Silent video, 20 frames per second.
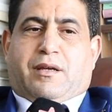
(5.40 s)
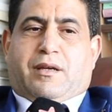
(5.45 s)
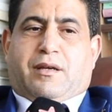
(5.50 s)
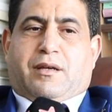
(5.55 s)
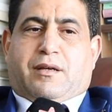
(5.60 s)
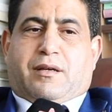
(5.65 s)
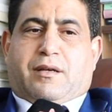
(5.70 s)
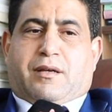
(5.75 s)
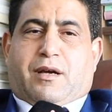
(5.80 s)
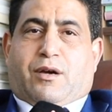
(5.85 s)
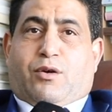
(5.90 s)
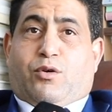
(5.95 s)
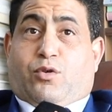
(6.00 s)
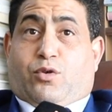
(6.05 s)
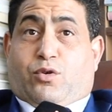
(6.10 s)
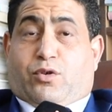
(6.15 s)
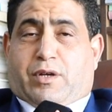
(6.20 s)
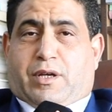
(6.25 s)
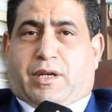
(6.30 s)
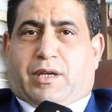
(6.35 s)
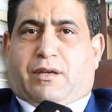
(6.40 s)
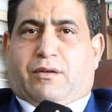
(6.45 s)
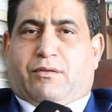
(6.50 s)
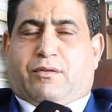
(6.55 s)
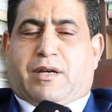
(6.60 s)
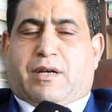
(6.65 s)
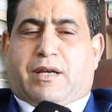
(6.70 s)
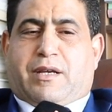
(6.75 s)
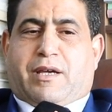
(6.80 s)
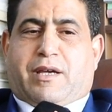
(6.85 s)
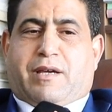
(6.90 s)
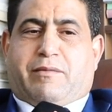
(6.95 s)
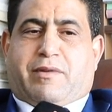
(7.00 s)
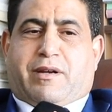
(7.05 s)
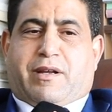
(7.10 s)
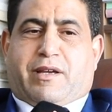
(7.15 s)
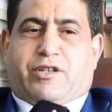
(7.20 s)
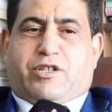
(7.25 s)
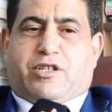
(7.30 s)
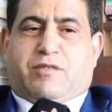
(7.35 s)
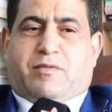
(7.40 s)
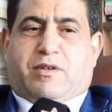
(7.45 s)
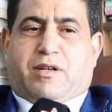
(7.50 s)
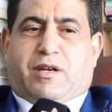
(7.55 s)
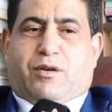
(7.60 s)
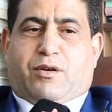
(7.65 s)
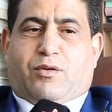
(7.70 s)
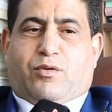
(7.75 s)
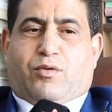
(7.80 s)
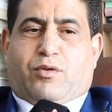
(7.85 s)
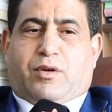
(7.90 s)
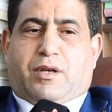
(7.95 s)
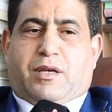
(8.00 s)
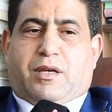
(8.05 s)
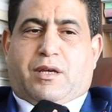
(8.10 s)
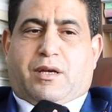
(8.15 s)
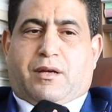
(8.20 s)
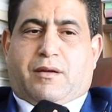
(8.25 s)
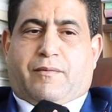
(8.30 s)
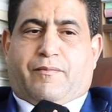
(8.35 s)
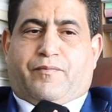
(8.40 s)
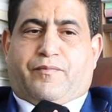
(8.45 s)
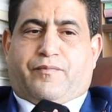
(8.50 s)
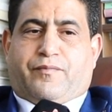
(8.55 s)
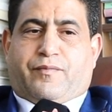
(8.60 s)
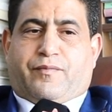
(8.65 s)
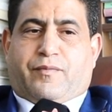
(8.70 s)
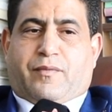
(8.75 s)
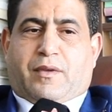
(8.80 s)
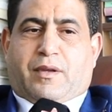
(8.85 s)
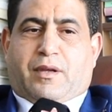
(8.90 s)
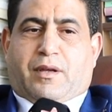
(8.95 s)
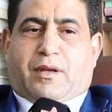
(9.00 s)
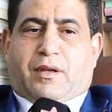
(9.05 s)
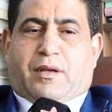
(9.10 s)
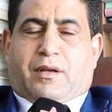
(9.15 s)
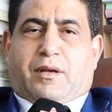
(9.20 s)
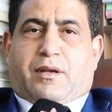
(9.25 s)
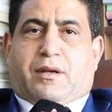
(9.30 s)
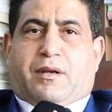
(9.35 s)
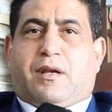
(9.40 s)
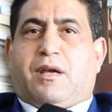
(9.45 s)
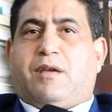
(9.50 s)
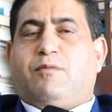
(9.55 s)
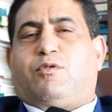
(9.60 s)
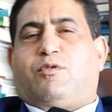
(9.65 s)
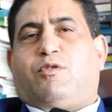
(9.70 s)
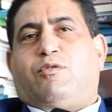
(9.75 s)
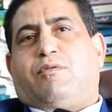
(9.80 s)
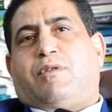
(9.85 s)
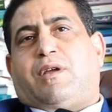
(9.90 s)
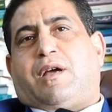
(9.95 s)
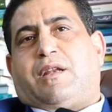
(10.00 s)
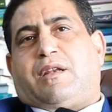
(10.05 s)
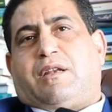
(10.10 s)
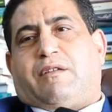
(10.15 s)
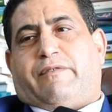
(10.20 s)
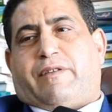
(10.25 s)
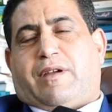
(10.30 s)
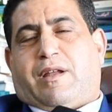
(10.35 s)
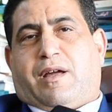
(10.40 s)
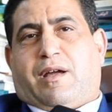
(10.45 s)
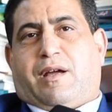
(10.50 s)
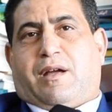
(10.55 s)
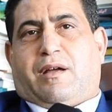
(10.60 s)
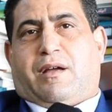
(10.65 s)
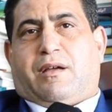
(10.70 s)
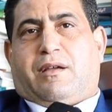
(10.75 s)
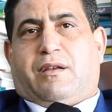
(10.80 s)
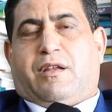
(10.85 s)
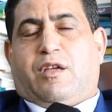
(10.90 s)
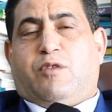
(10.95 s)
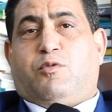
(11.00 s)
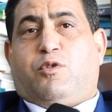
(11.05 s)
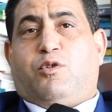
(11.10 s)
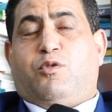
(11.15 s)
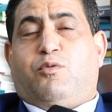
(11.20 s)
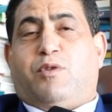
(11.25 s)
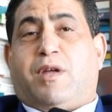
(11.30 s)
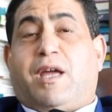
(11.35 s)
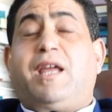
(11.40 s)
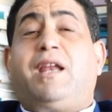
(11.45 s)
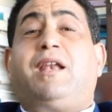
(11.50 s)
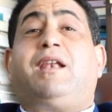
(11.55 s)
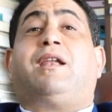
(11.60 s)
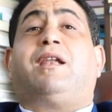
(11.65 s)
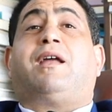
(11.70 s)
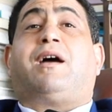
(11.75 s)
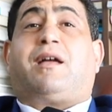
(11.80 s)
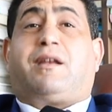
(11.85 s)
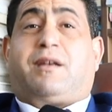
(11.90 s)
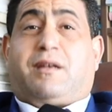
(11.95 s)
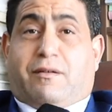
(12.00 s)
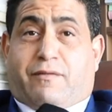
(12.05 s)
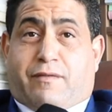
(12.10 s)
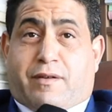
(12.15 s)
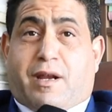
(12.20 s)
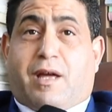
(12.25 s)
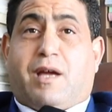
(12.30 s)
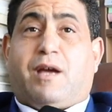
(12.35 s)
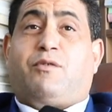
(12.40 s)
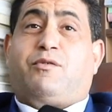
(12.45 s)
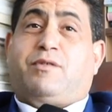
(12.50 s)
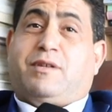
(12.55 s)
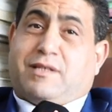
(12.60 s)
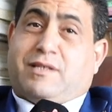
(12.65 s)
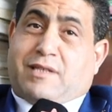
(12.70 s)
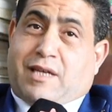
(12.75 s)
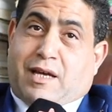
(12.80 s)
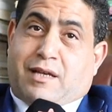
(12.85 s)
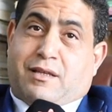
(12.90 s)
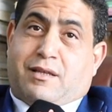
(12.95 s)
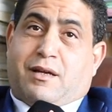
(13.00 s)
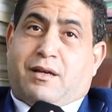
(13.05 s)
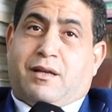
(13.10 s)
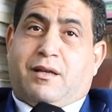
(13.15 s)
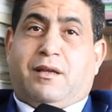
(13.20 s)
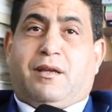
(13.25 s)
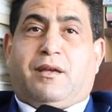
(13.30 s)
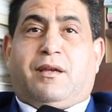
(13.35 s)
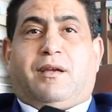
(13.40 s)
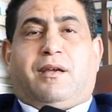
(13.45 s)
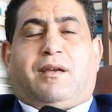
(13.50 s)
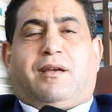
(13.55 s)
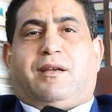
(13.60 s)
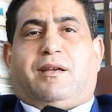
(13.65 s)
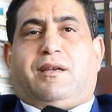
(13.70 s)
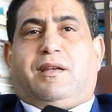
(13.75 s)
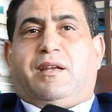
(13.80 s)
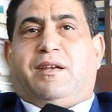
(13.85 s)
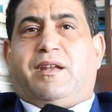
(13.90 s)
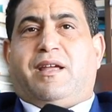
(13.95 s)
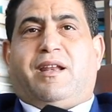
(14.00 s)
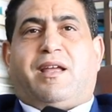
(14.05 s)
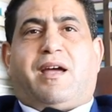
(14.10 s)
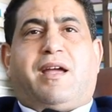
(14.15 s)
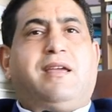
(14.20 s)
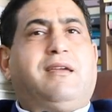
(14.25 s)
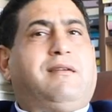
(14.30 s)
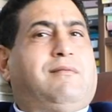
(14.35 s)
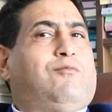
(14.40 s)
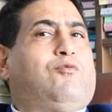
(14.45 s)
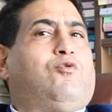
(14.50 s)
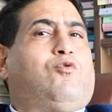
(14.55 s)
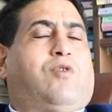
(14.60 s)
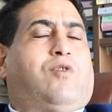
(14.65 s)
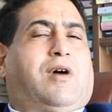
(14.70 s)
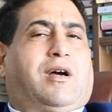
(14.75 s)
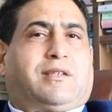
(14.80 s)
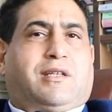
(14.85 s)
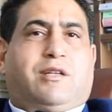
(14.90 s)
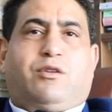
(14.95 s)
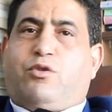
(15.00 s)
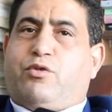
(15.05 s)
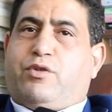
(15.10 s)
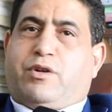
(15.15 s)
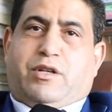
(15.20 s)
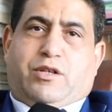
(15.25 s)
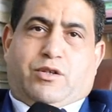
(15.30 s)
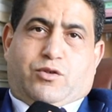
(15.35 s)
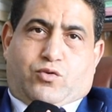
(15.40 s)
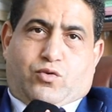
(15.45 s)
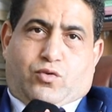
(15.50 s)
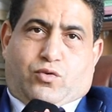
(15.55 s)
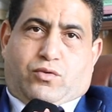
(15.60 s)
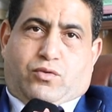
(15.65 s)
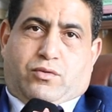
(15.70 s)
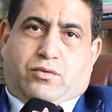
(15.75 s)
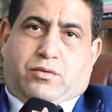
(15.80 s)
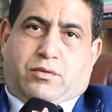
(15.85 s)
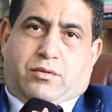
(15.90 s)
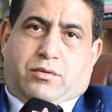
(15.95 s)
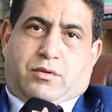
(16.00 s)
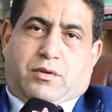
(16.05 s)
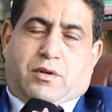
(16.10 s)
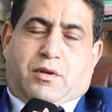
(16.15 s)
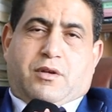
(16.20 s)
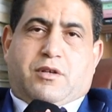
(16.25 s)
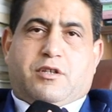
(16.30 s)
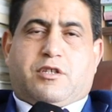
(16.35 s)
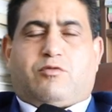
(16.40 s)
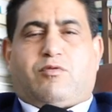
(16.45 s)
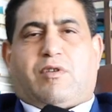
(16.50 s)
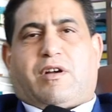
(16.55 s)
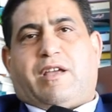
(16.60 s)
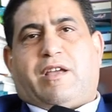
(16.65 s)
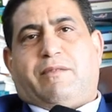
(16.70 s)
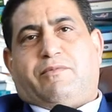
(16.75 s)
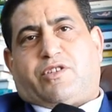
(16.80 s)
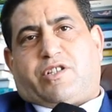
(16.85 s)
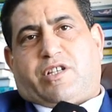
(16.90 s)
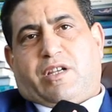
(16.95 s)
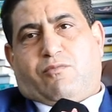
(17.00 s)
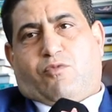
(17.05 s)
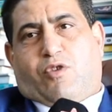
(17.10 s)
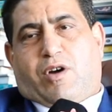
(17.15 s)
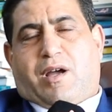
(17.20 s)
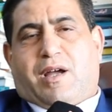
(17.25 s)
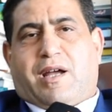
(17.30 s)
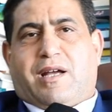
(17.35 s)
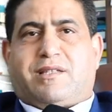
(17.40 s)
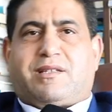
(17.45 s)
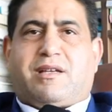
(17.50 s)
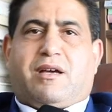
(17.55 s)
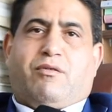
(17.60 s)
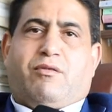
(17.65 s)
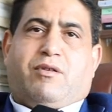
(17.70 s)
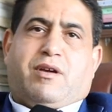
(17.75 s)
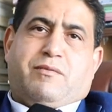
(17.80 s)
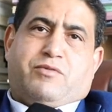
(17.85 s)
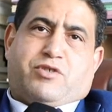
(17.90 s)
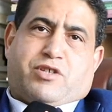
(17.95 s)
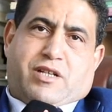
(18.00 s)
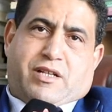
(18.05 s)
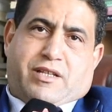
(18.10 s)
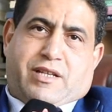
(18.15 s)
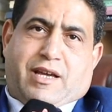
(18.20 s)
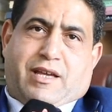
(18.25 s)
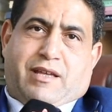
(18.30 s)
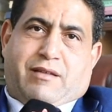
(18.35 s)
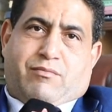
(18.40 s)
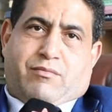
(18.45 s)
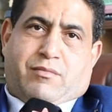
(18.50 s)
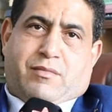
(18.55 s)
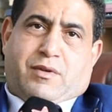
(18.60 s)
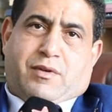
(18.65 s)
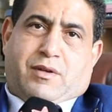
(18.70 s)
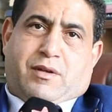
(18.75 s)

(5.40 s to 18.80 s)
آه، كحقوقي وكنائب رئيس جمعيه حقوقيه لا يمكننا ان نفرح لا يمكننا الا ان نفرح ونسعد لنيل اي مواطن حريته سواء كان بشكل مؤقت او كان بشكل دائم